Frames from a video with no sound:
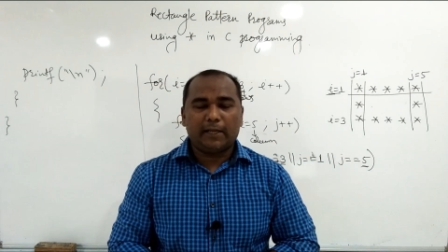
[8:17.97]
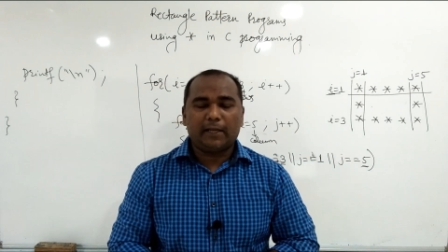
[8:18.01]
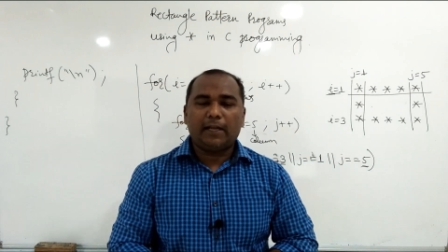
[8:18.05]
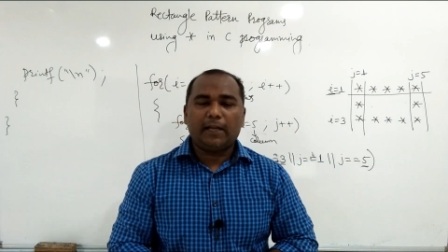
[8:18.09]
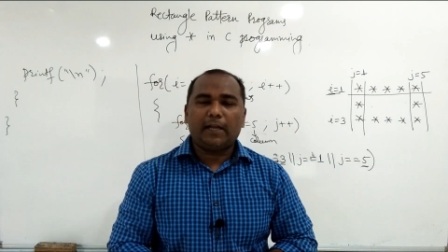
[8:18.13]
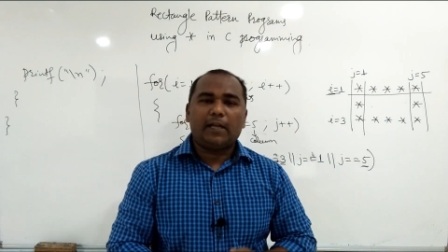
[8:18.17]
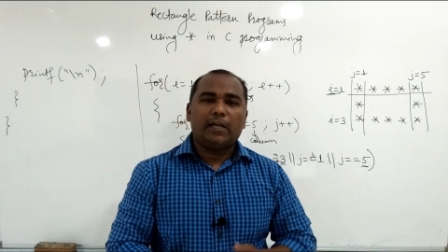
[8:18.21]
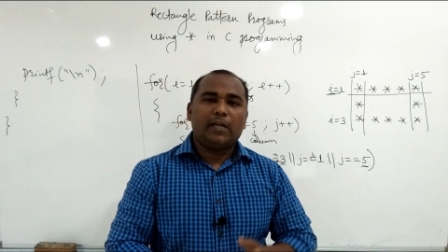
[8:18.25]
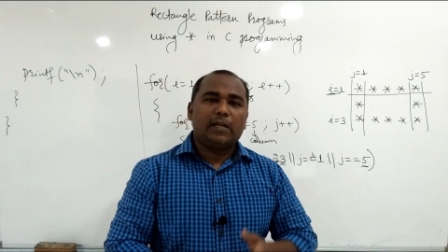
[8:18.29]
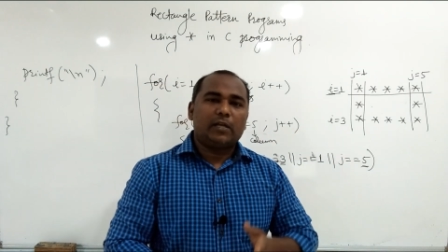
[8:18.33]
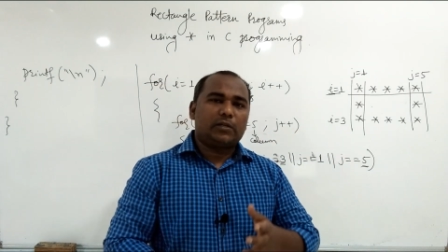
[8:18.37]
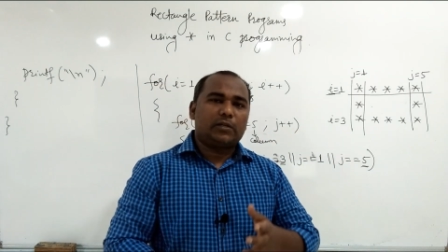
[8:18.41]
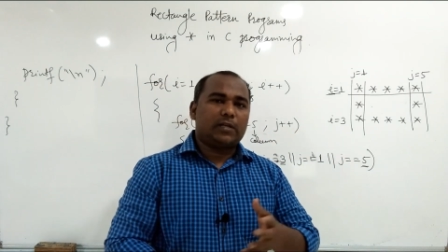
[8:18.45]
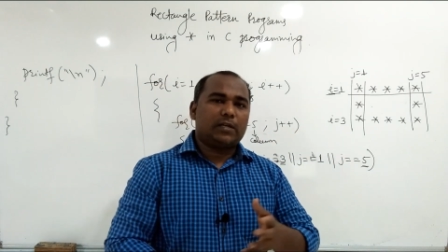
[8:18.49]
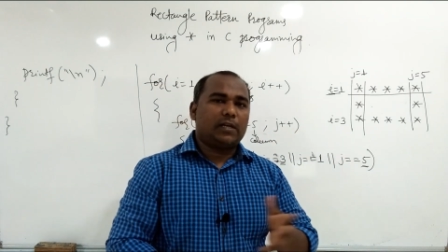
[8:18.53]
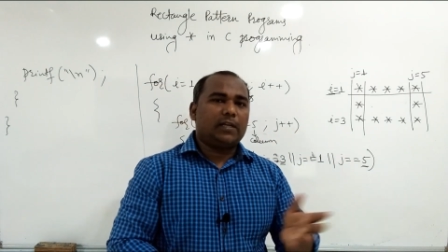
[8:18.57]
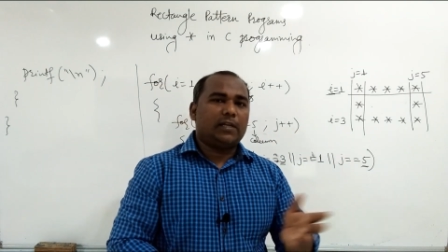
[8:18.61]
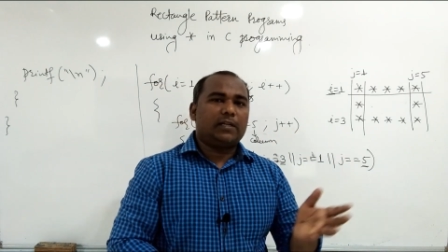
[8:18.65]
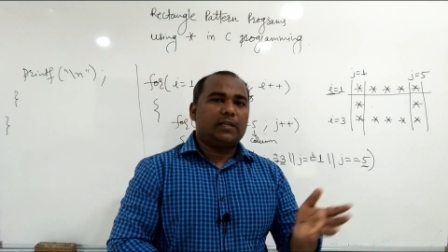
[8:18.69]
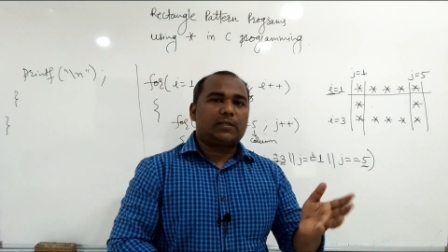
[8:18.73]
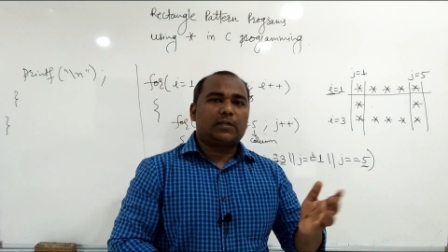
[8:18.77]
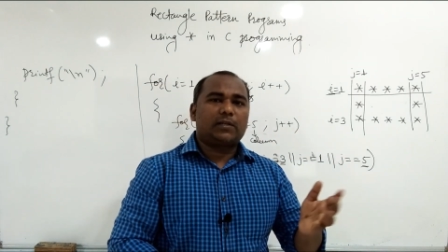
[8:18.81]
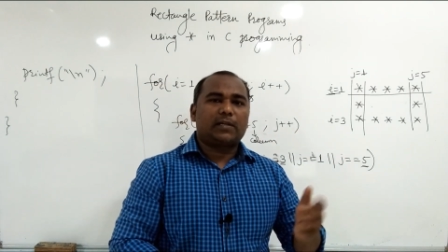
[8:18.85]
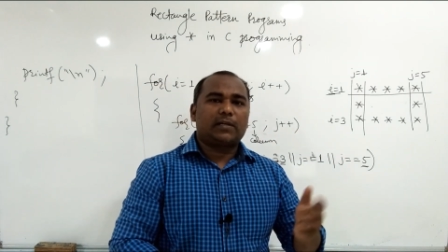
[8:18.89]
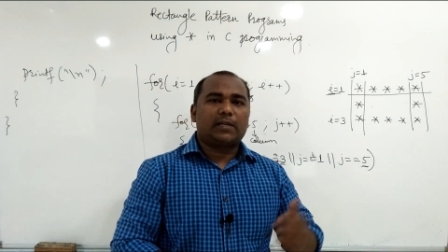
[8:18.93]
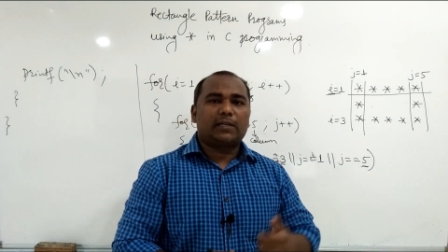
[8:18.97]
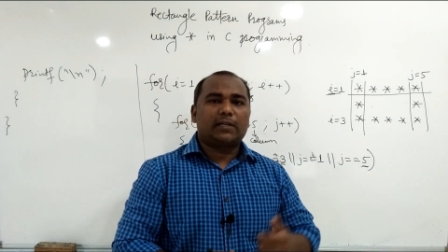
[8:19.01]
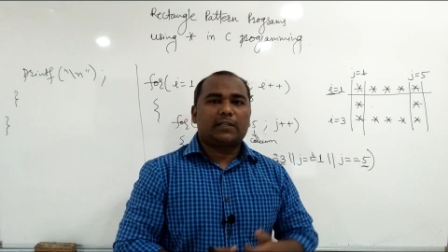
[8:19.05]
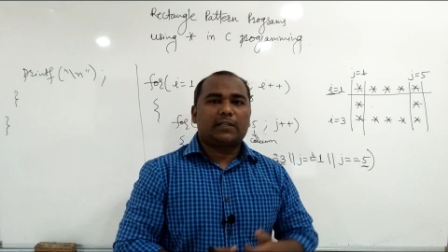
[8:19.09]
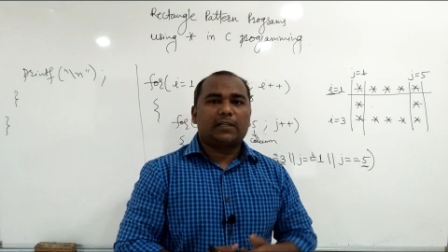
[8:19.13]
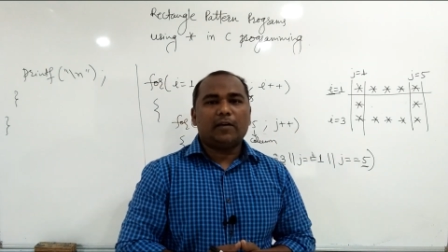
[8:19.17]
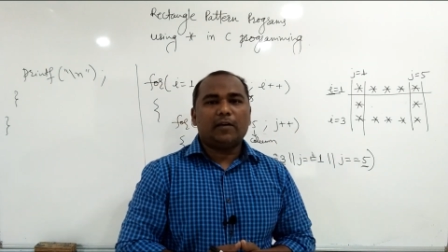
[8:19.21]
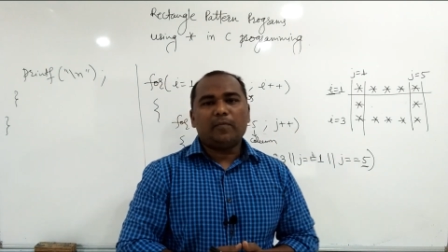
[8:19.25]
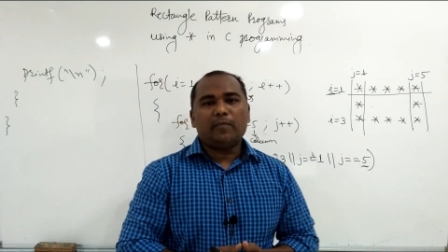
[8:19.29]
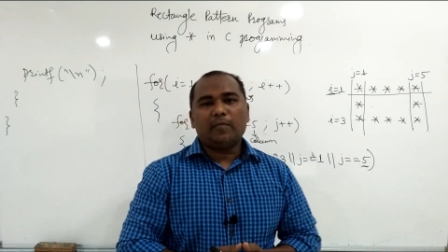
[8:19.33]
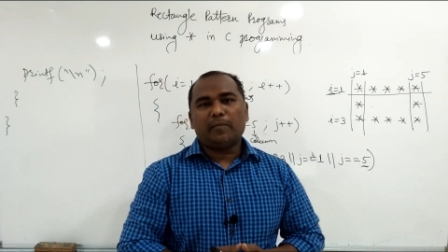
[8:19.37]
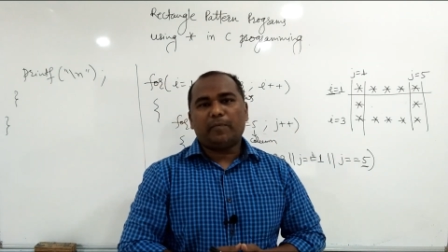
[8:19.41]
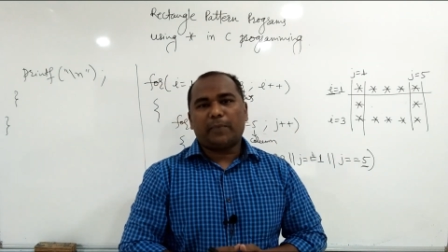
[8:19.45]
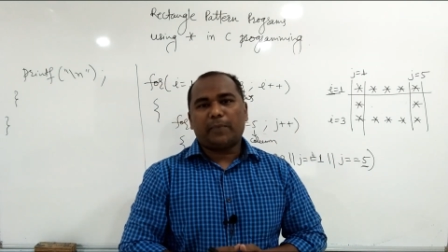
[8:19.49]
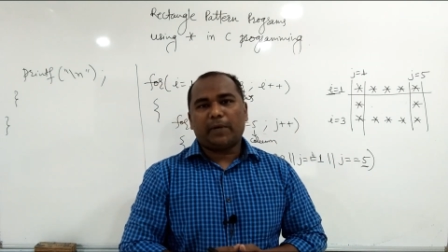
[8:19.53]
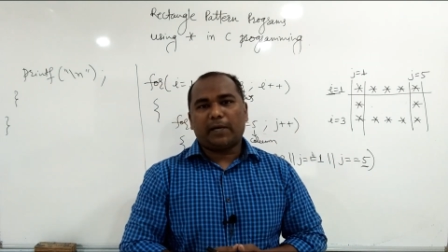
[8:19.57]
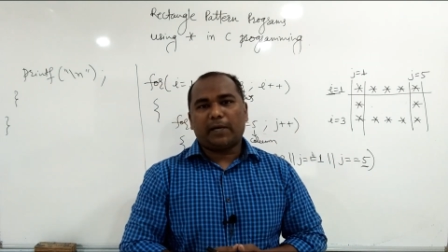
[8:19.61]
ठीक है चलिए इसके करते हैं आप